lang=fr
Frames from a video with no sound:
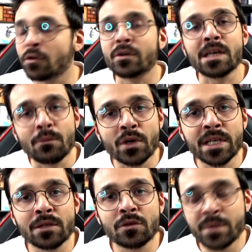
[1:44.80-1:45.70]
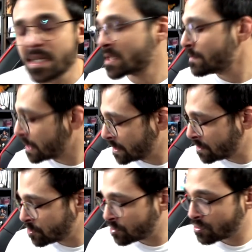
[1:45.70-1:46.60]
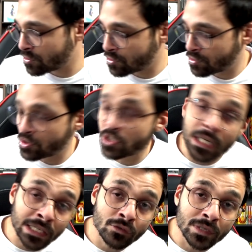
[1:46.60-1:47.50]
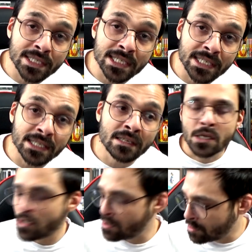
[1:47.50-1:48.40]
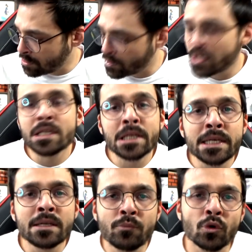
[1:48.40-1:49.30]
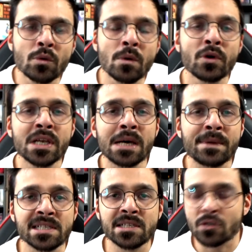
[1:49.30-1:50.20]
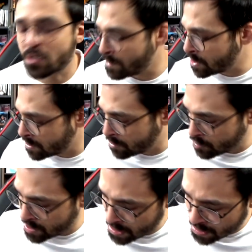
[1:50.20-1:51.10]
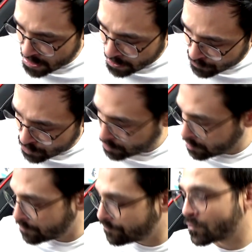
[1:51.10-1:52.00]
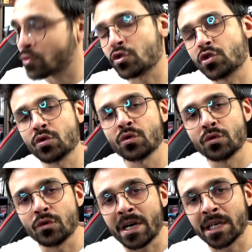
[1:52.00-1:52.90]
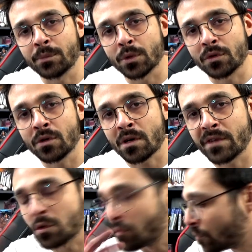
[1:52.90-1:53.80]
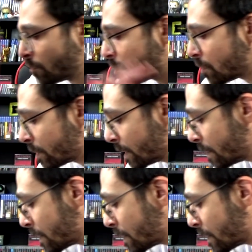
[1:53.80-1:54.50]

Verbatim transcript: non, il y a moyen de bien se marrer, j'ai hâte de l'essayer. Et euh, oui, il, pour le moment, il est à Maxitos, mais de cette gamme de, de jeux de Harry Potter avec le fond blanc et